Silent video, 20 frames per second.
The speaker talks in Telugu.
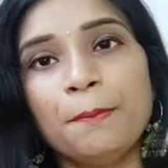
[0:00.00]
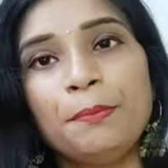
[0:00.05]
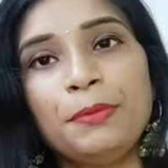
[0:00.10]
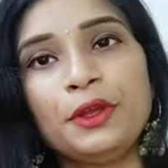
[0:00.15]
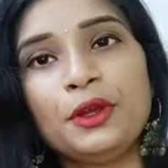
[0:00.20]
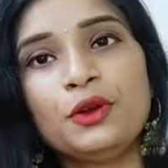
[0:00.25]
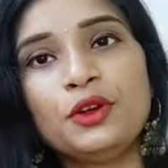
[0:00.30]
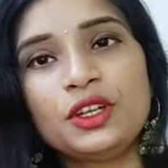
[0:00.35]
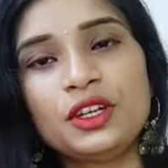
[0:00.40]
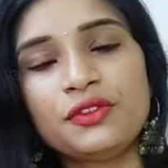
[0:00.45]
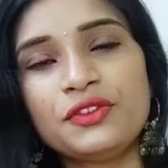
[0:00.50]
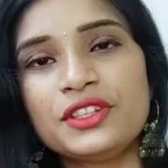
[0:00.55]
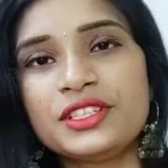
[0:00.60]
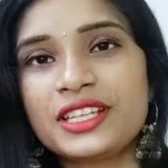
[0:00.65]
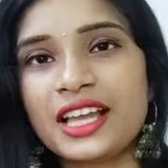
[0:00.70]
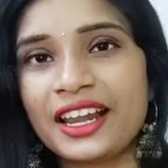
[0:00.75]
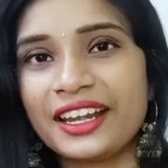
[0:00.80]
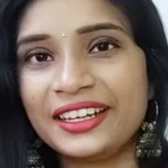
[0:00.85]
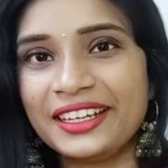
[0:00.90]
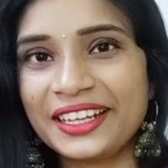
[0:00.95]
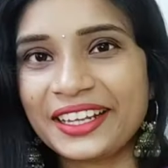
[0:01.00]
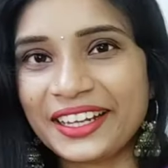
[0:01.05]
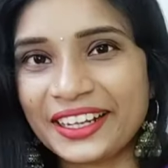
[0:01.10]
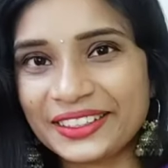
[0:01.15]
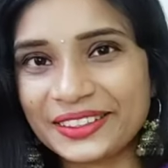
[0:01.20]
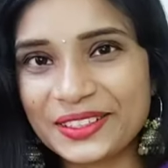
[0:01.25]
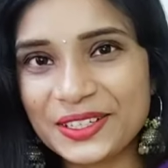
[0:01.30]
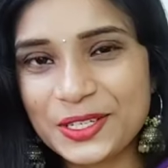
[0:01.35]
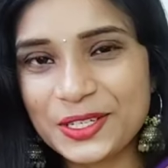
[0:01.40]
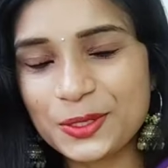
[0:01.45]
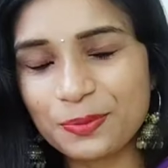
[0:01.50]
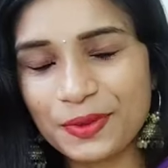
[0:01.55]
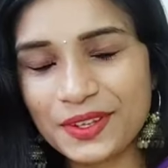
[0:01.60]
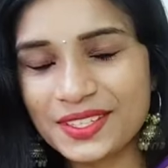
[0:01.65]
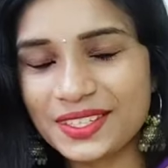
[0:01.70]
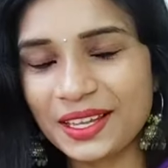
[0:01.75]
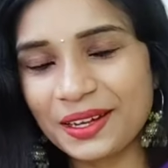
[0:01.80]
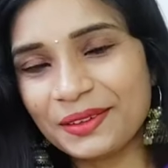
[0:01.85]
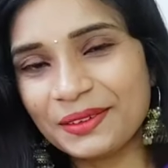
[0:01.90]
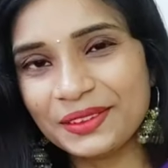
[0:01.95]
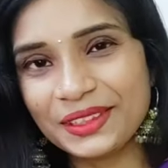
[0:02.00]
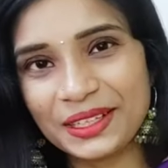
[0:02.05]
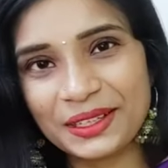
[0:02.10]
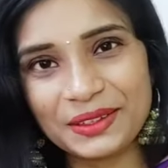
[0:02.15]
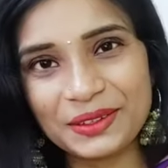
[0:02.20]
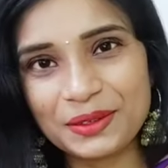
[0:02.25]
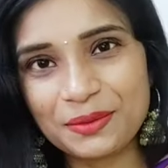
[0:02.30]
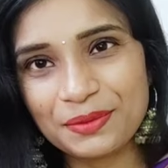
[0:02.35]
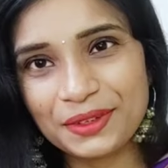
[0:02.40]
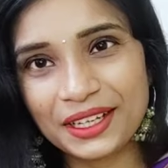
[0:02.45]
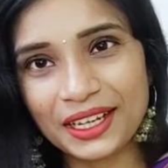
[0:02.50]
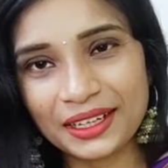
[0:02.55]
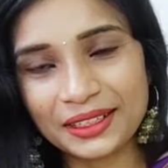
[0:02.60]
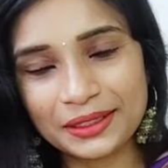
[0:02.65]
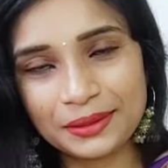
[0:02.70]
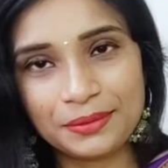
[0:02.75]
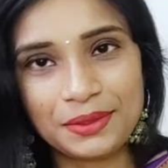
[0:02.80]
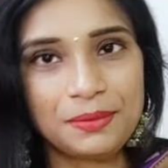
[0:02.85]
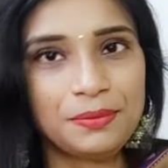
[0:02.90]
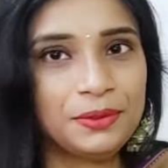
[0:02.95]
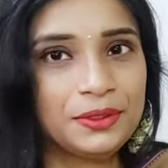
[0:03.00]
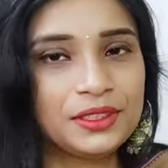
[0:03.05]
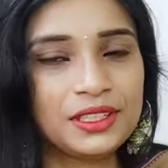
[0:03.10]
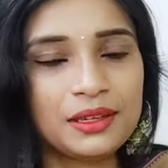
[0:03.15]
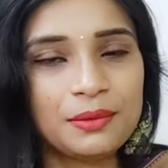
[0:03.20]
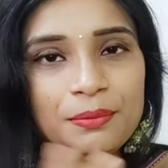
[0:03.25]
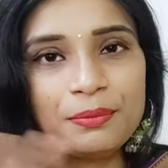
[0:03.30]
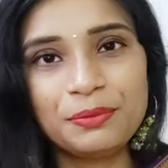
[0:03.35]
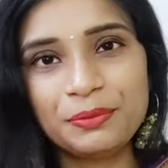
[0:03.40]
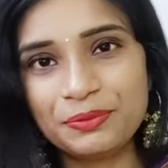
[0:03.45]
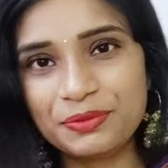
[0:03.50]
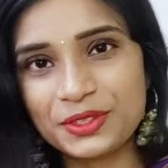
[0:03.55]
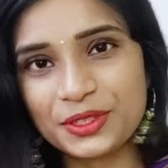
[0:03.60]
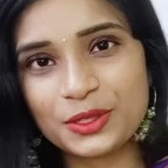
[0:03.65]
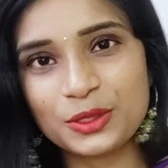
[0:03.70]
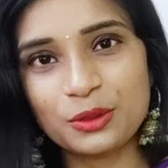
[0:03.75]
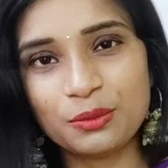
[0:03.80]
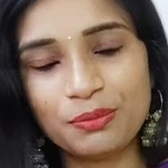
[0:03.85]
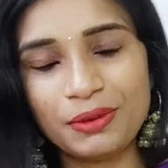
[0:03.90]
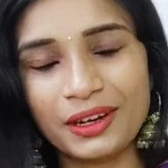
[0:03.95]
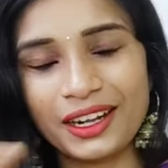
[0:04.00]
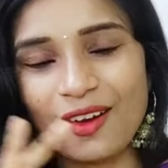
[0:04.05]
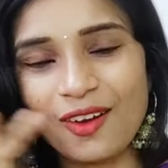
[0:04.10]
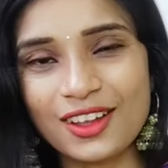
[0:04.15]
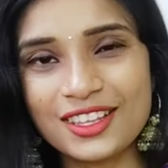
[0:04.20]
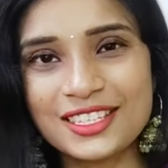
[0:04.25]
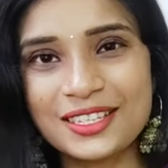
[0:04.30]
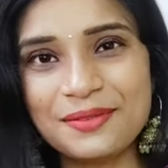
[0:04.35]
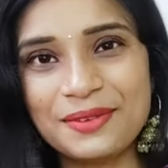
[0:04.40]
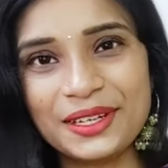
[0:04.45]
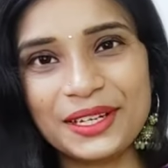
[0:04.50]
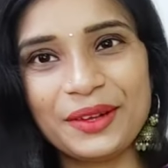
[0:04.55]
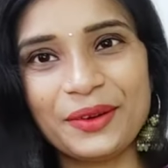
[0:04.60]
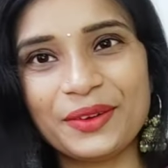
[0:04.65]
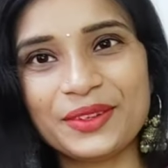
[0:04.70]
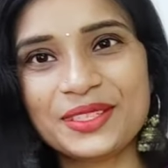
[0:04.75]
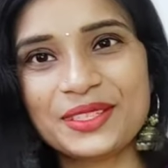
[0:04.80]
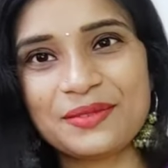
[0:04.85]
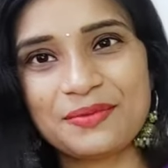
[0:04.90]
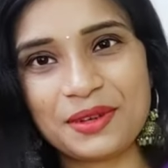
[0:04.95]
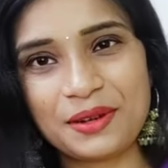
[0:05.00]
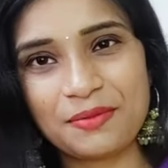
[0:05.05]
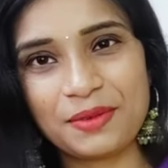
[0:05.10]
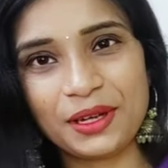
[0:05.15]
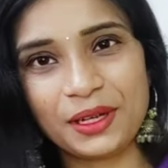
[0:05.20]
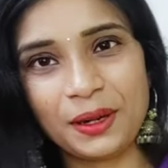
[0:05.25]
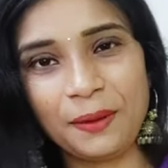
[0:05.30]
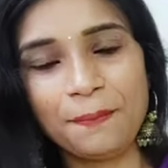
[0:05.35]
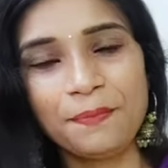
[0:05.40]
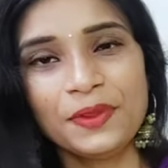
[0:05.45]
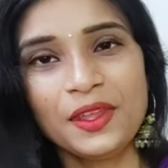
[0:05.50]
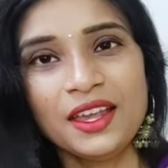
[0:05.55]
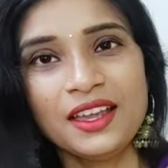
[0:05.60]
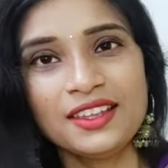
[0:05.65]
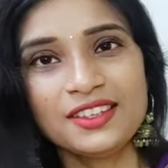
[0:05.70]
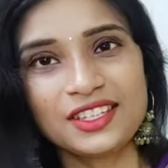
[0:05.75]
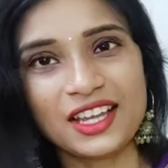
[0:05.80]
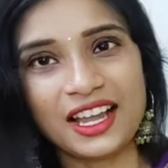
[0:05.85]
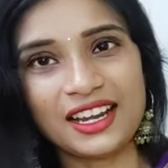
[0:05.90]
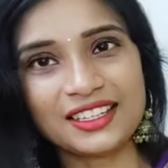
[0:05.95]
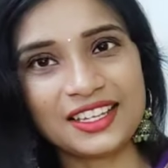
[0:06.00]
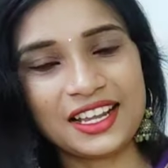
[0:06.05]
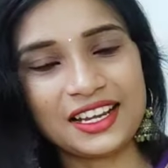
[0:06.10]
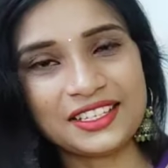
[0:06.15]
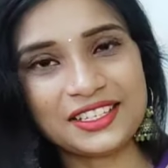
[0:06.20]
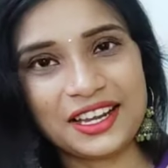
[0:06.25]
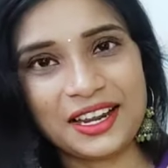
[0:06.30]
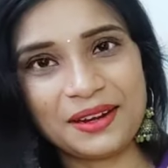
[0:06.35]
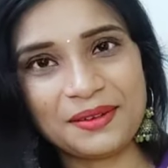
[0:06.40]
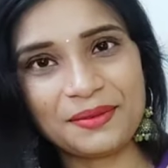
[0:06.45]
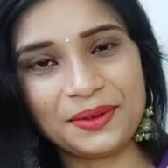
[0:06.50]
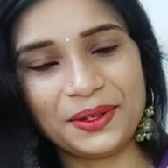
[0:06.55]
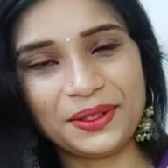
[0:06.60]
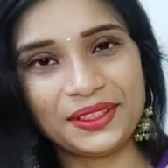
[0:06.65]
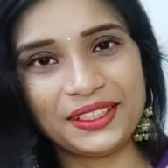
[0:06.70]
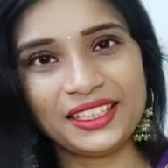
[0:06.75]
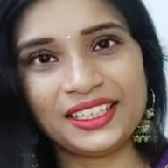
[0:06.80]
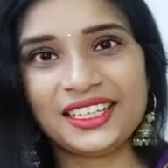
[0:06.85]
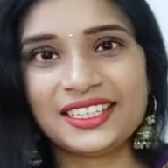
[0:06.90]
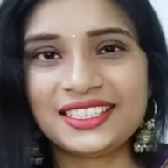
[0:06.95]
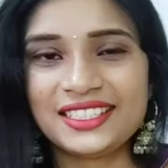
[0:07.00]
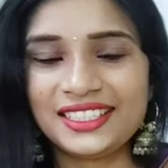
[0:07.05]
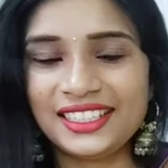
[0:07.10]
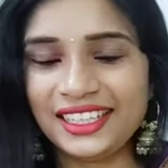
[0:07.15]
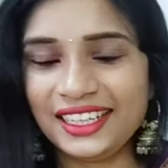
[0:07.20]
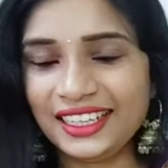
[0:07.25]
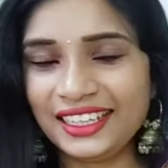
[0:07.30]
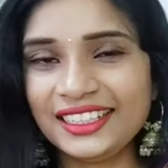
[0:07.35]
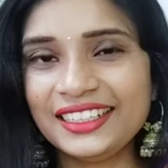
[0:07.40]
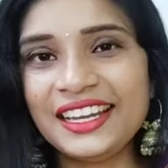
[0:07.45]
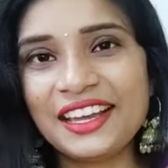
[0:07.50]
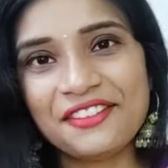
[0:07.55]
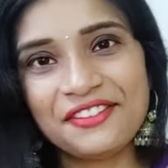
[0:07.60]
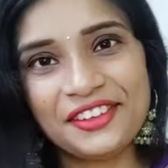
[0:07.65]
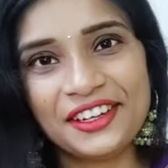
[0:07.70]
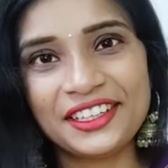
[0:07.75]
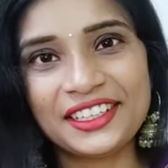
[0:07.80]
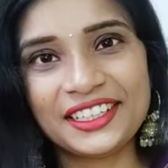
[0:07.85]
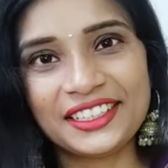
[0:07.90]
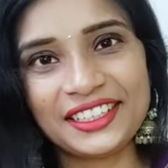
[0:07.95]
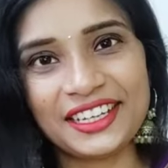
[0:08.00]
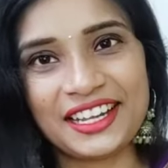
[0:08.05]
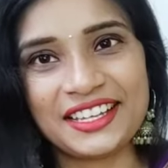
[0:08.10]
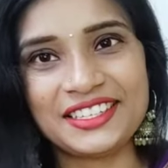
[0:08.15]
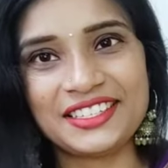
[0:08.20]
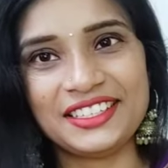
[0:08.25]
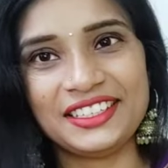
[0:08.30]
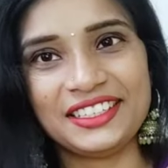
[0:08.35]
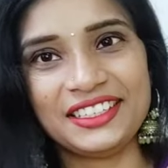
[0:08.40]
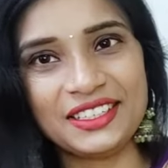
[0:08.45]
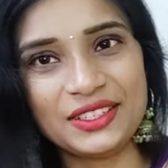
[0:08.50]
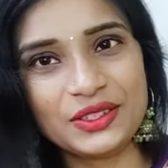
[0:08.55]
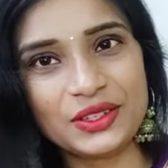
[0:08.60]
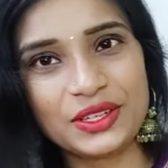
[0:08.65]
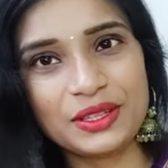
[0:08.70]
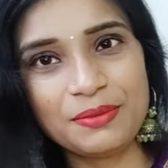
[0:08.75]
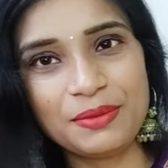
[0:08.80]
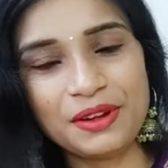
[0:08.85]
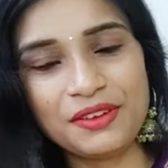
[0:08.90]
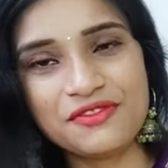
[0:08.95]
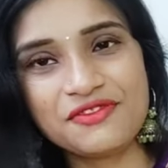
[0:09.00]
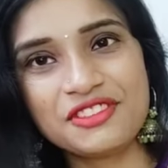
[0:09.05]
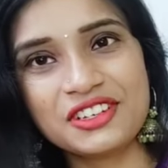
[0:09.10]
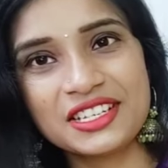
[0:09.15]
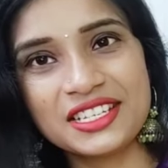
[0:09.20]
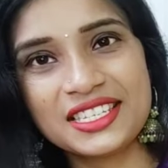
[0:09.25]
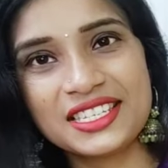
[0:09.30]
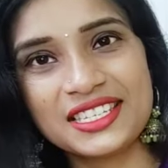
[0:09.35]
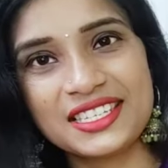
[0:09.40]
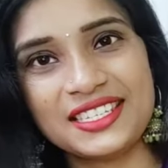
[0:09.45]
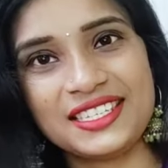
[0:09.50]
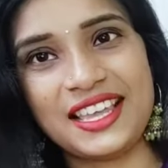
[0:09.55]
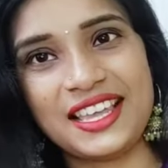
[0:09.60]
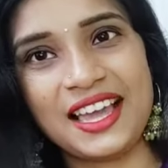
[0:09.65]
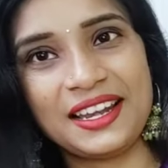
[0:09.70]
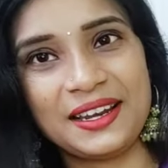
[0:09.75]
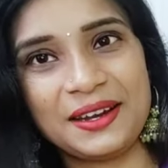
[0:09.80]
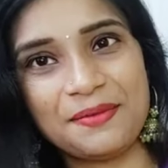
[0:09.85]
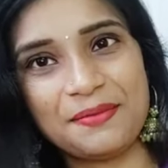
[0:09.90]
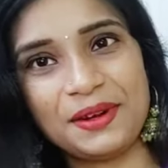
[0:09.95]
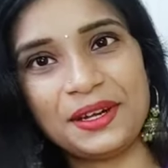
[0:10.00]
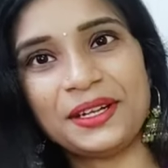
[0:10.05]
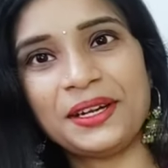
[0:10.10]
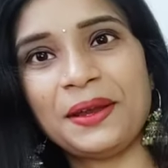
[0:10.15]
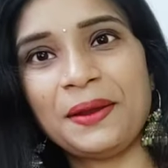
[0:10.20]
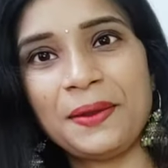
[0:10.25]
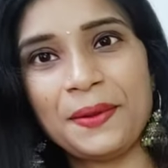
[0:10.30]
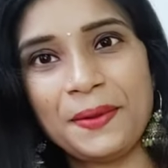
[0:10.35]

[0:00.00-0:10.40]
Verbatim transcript: బ్యూటిఫుల్ సారీ నేను కట్టుకొని చూపిస్తాను దీని లుక్ మీకు అర్థమైపోద్ది సూపర్ అవసరం అంటే అవసరం అనమాట చాలా చాలా చాలా బాగుంది నచ్చితే డెఫినెట్గా ట్రై చేయండి సో ఇది మన ఫస్ట్ సారీ అనమాట